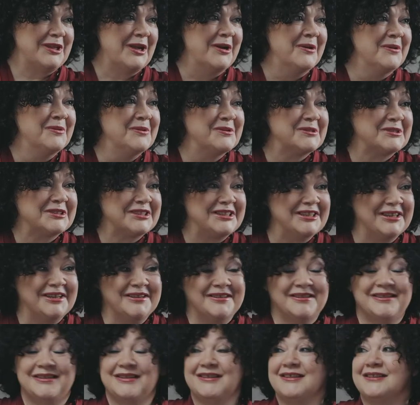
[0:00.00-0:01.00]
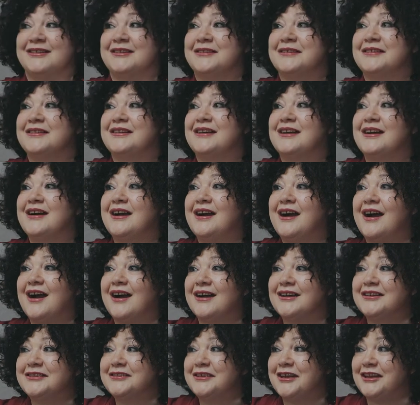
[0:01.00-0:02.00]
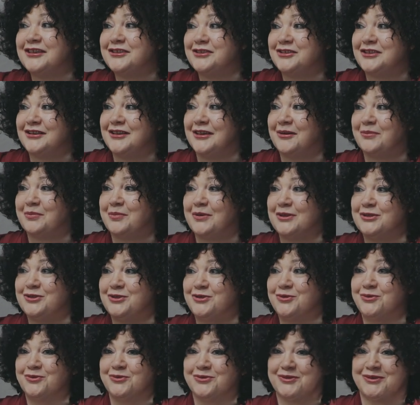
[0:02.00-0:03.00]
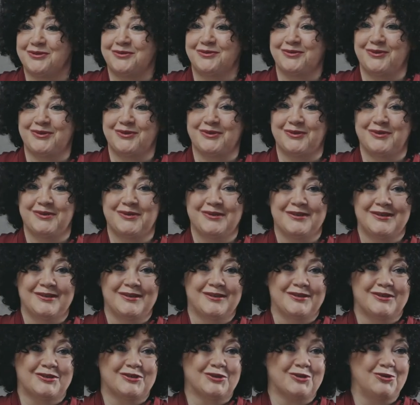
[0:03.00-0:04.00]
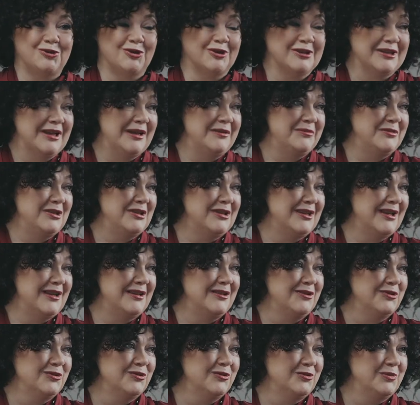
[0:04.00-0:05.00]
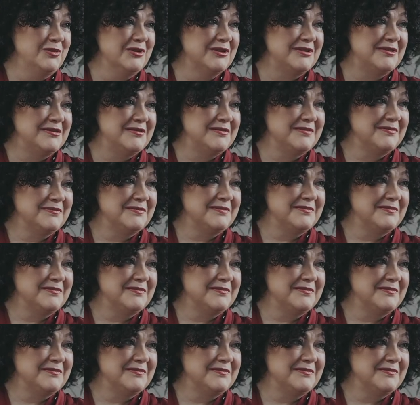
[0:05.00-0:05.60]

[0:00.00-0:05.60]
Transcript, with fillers: потому что как иначе я почувствую, что она меня любит.